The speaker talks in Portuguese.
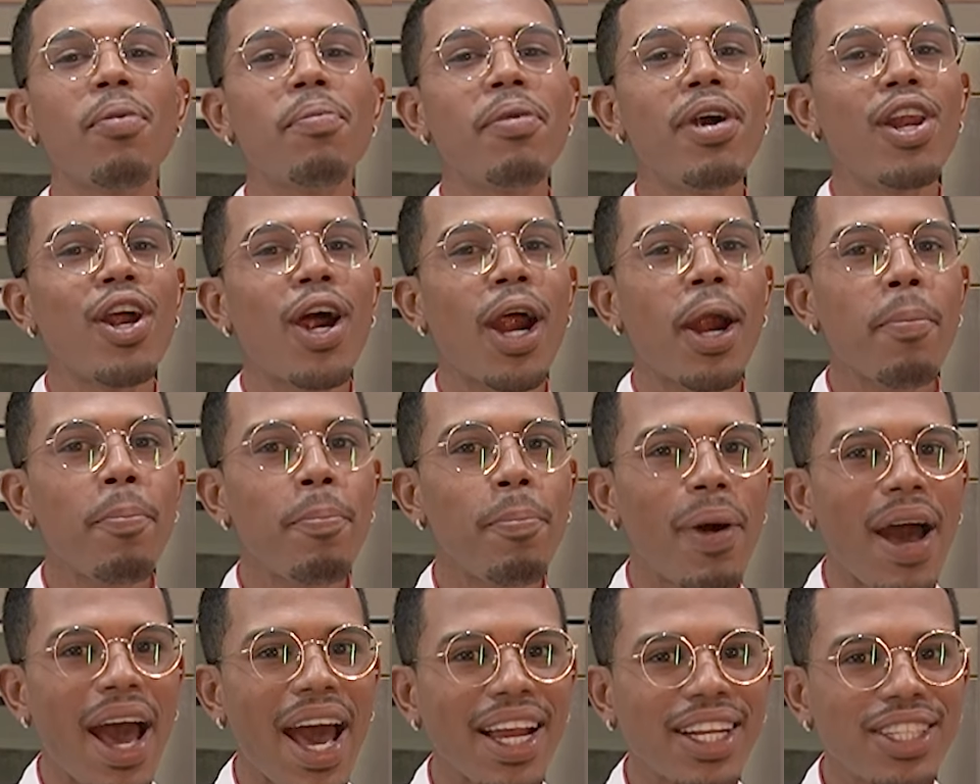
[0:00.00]
a melhor
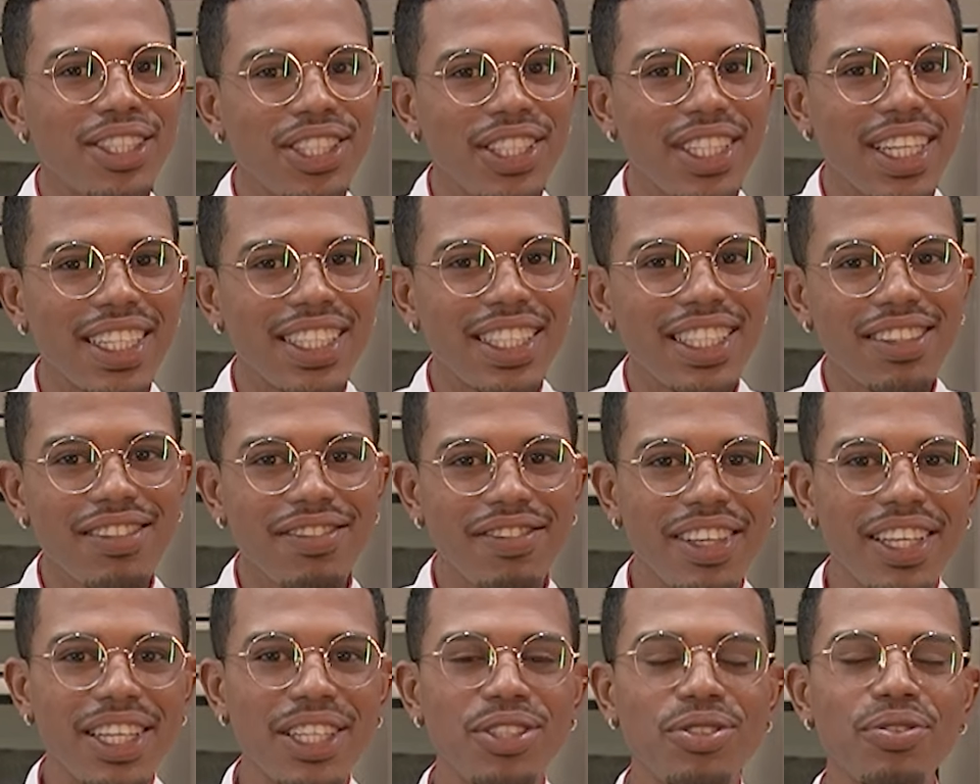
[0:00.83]
parte desse
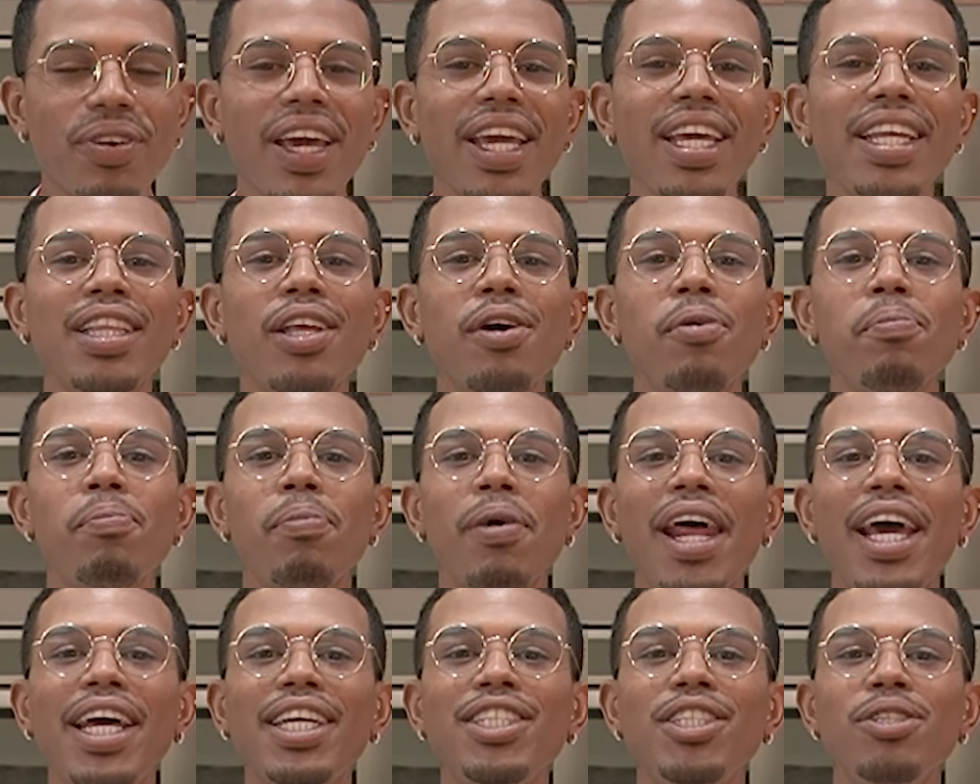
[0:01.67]
vídeo, hein? Então
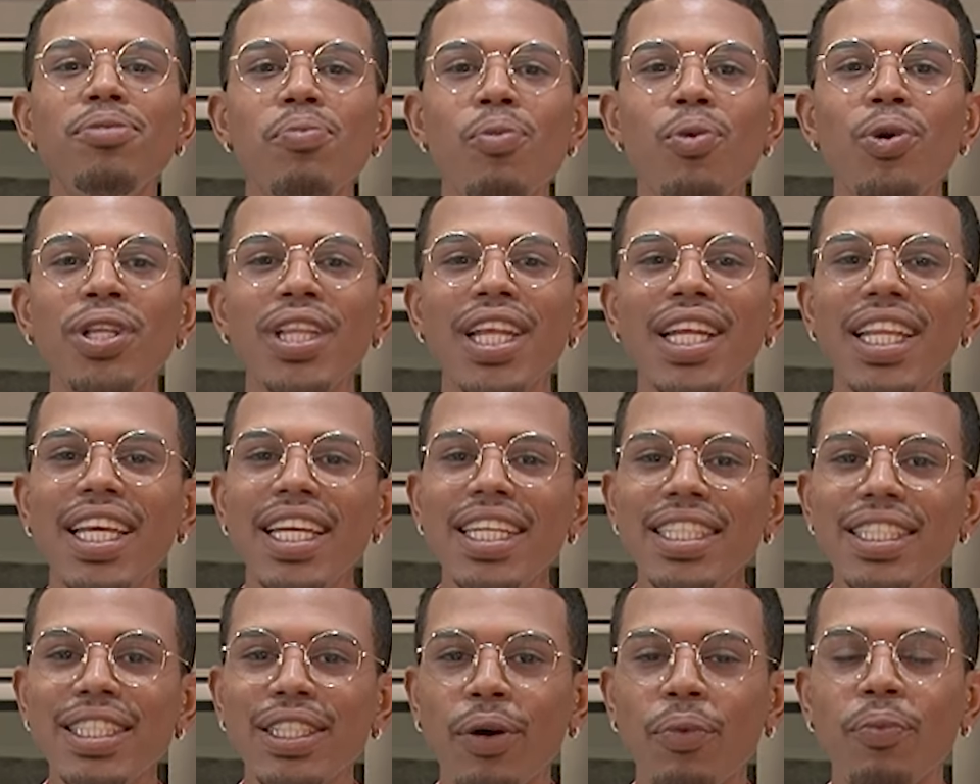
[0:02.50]
preste muita
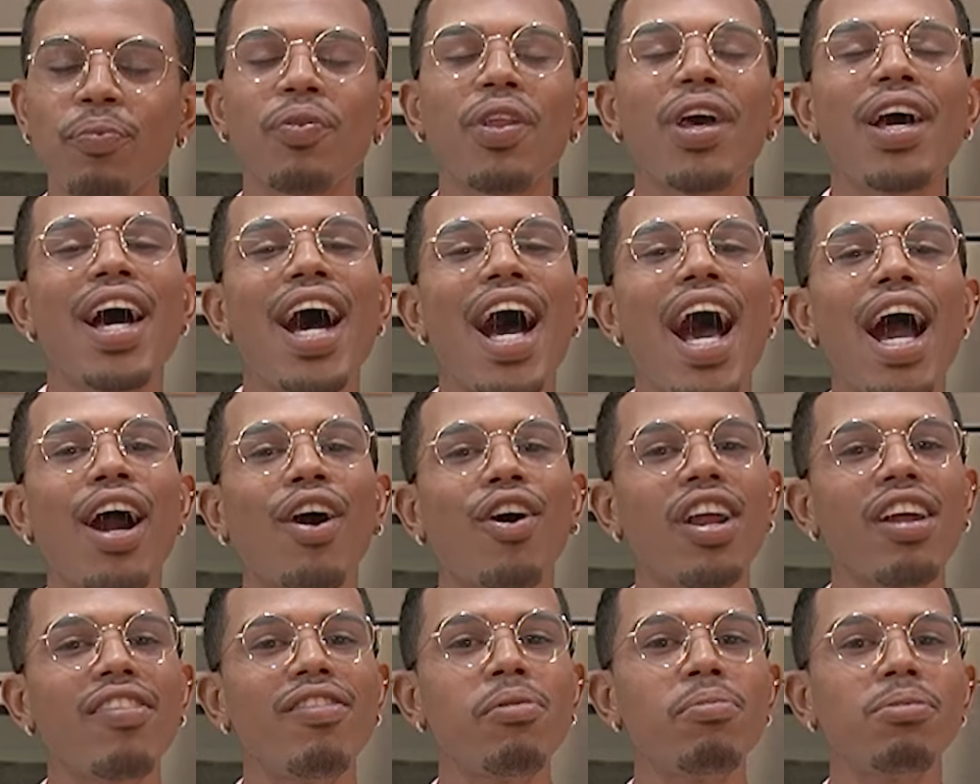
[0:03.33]
atenção.
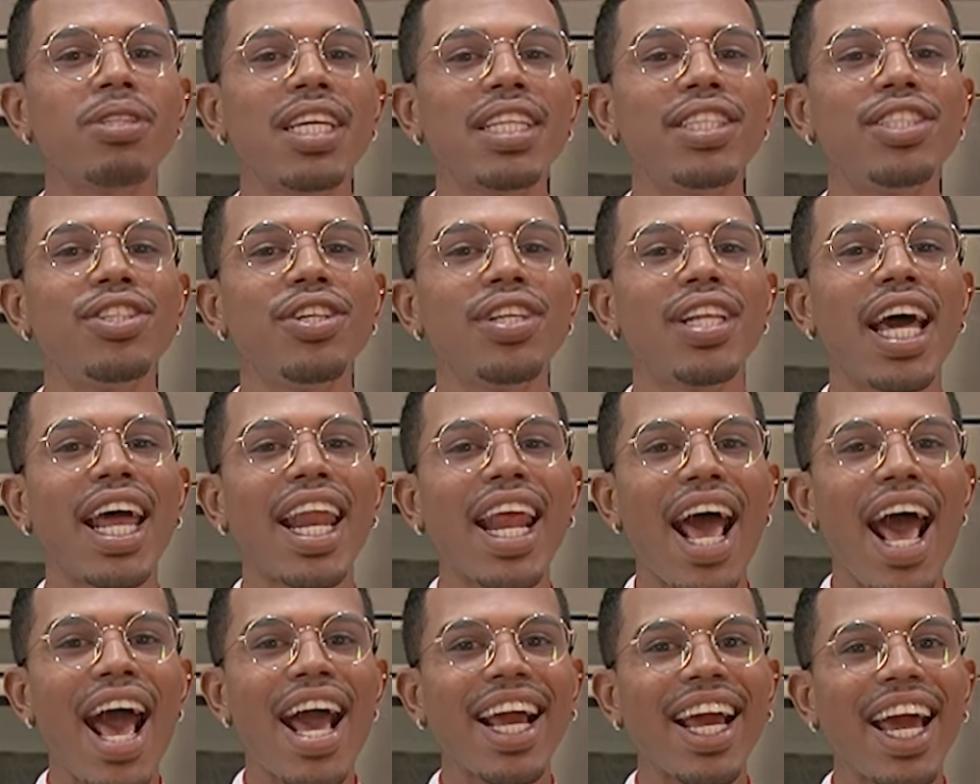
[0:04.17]
Agora vamos
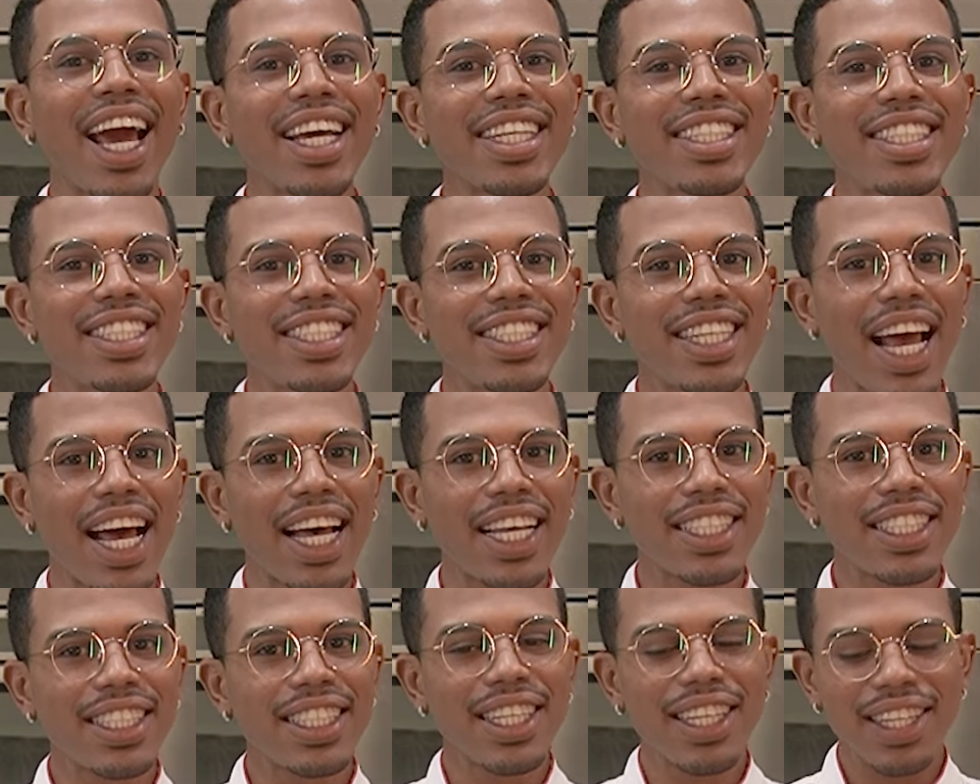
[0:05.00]
adicionar a
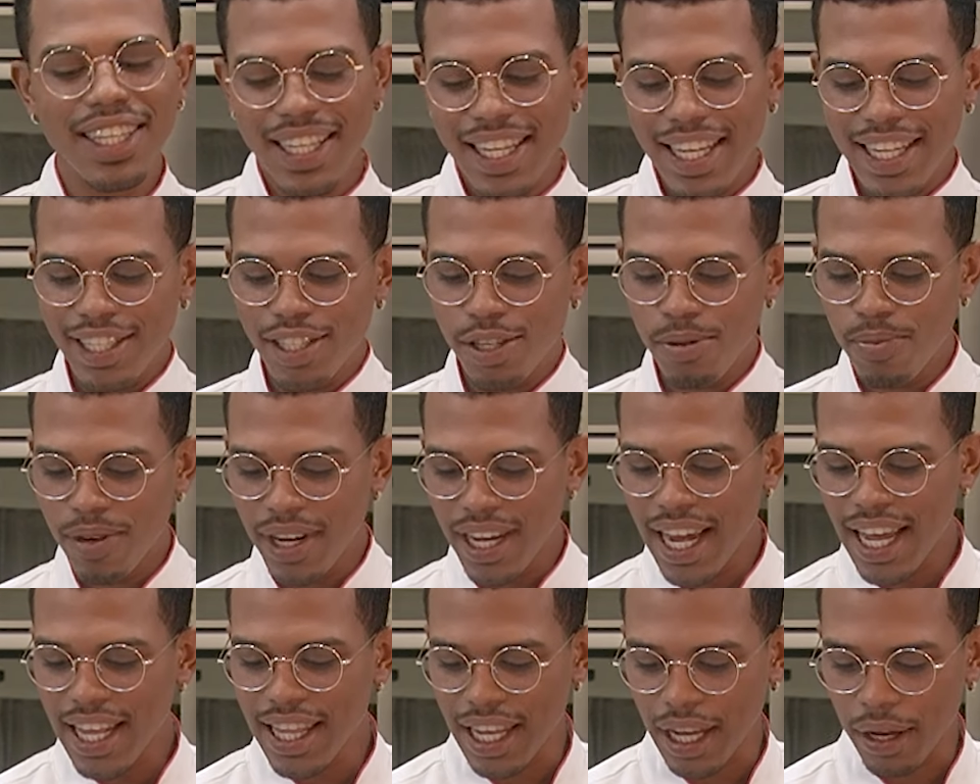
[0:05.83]
cachaça neste
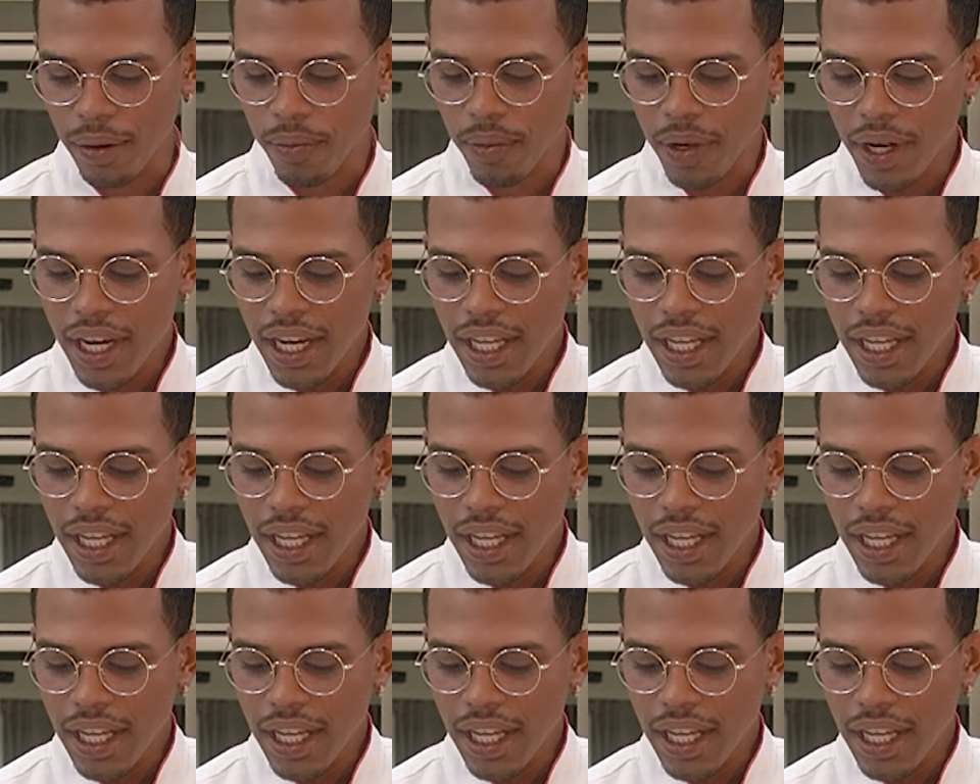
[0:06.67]
brigadeiro.